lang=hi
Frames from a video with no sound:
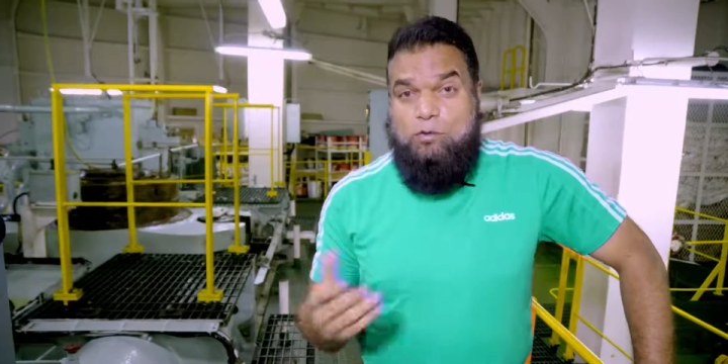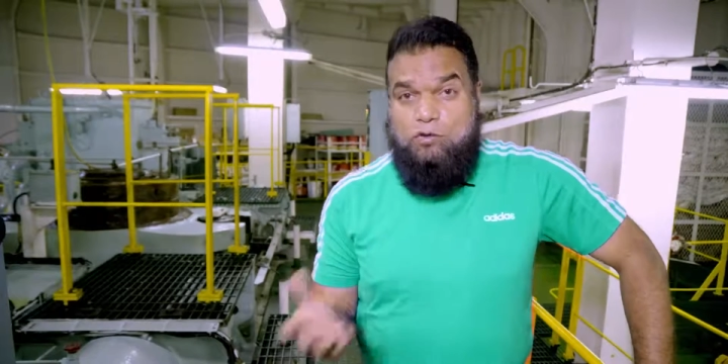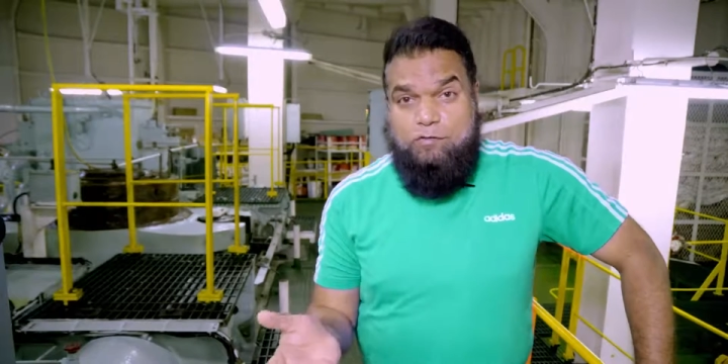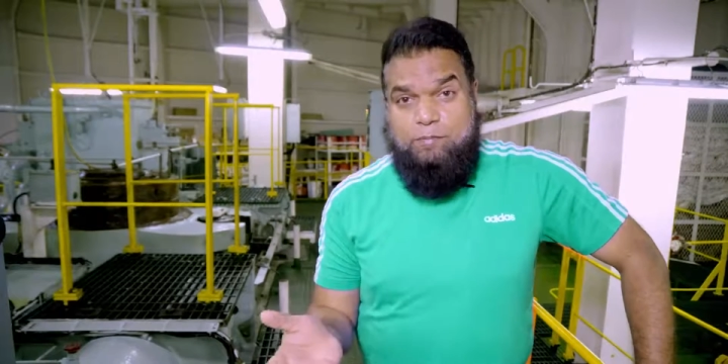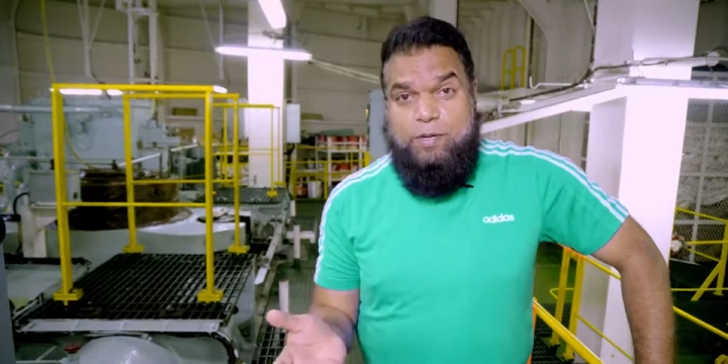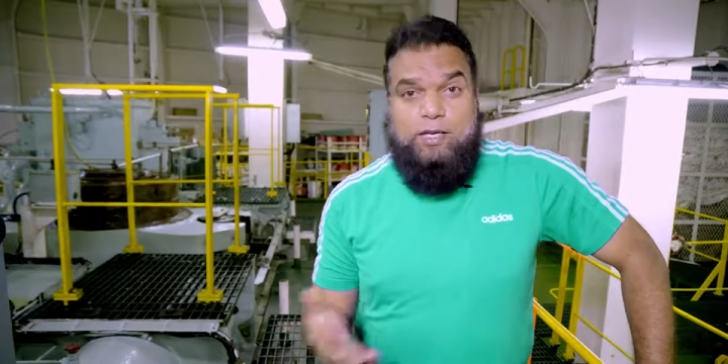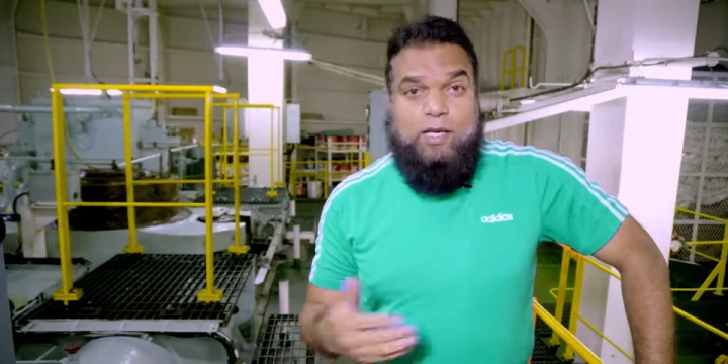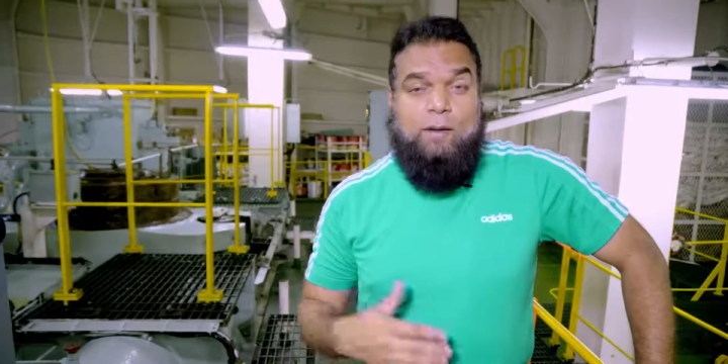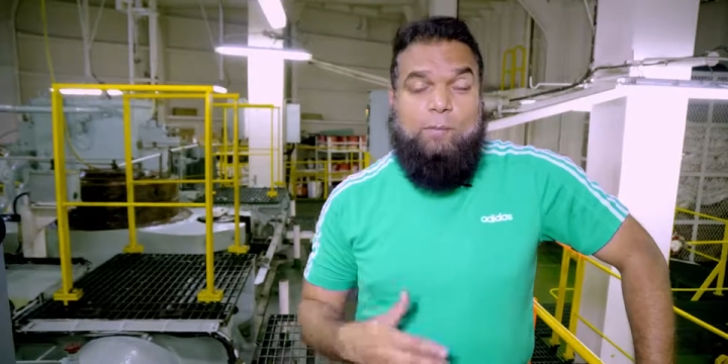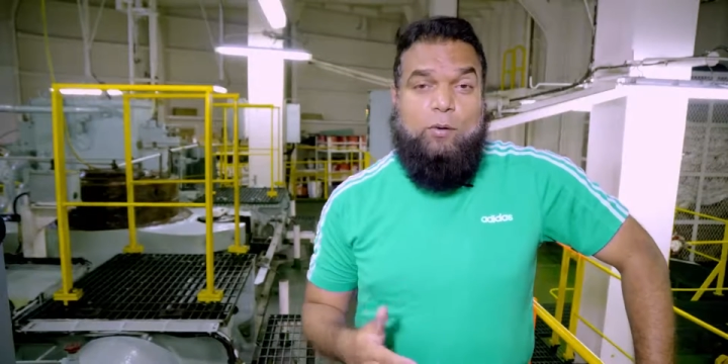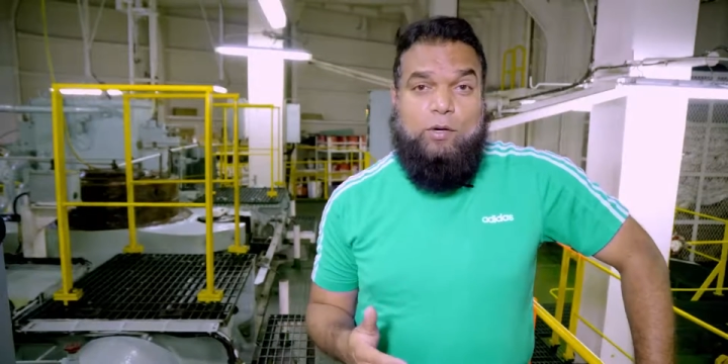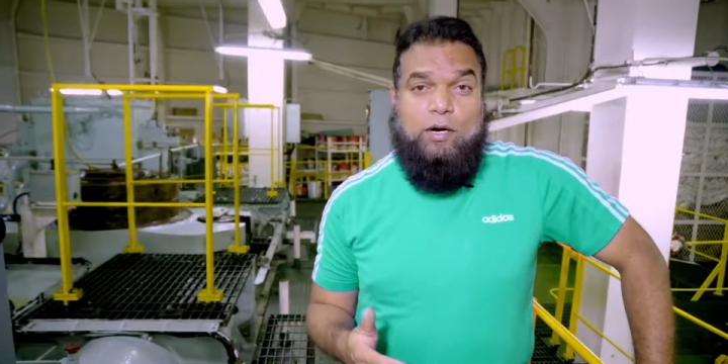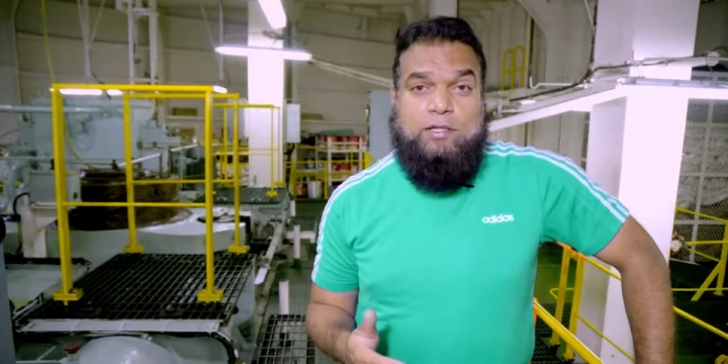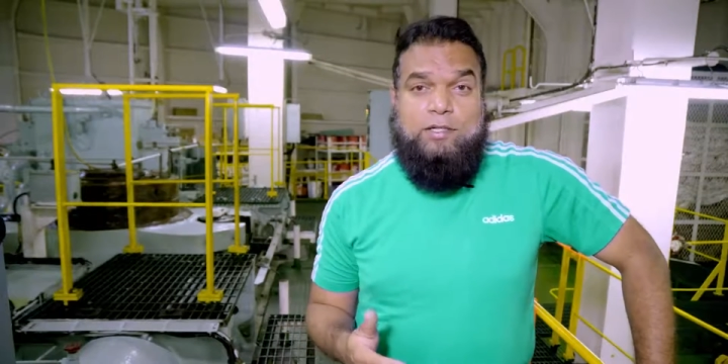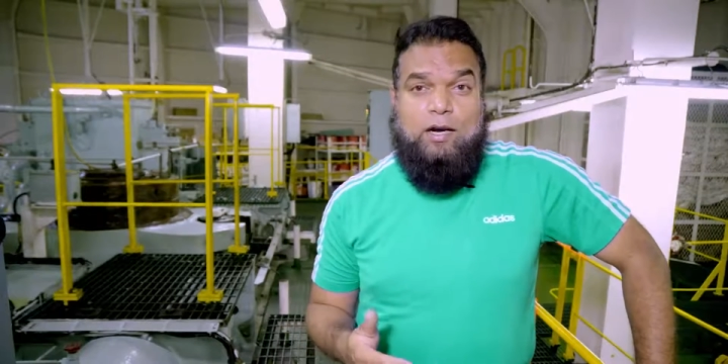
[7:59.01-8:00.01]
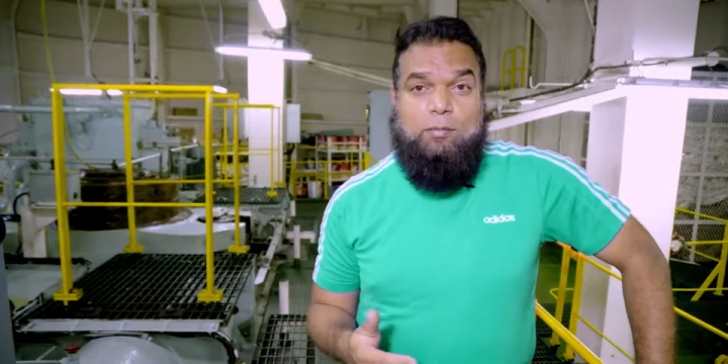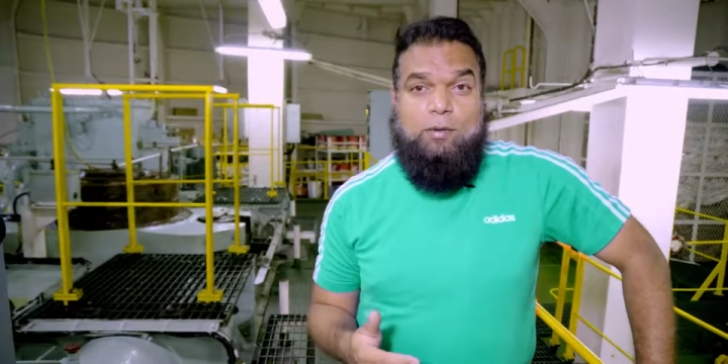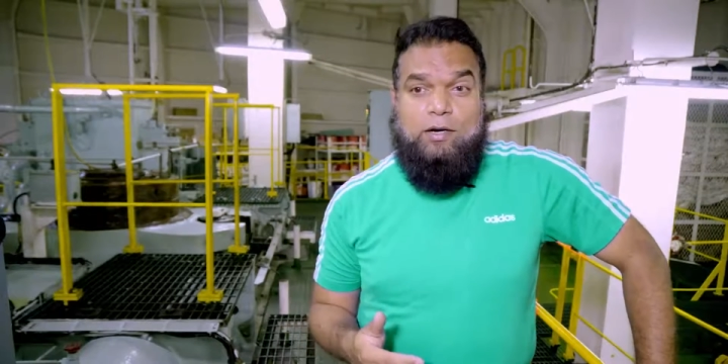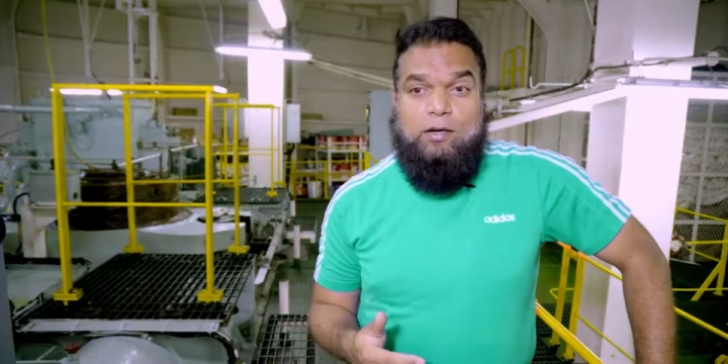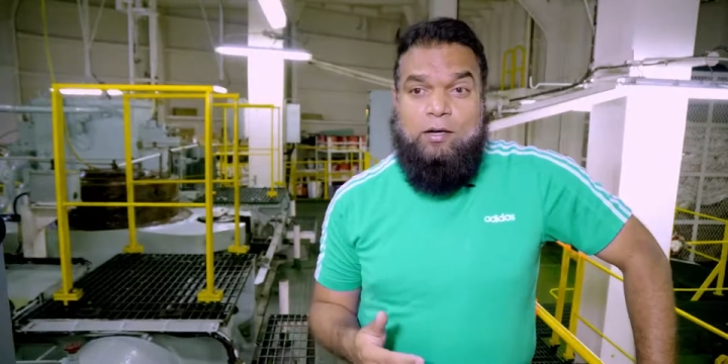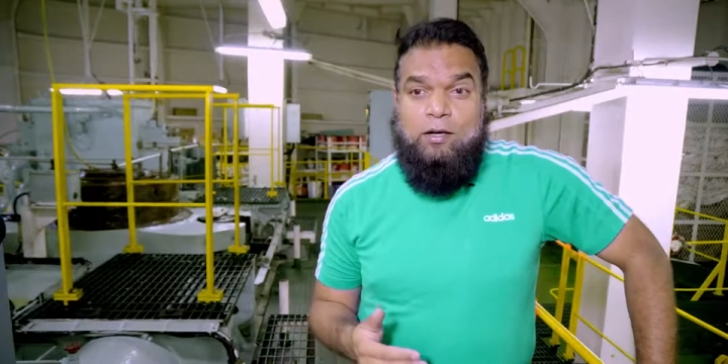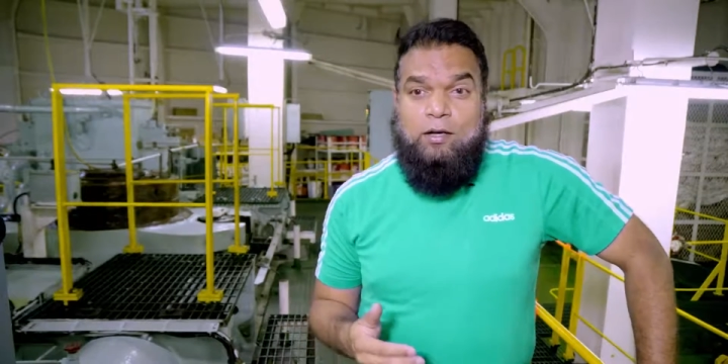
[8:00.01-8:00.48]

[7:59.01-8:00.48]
मूव भी किया पोर्ट एंड स्टाबर्ड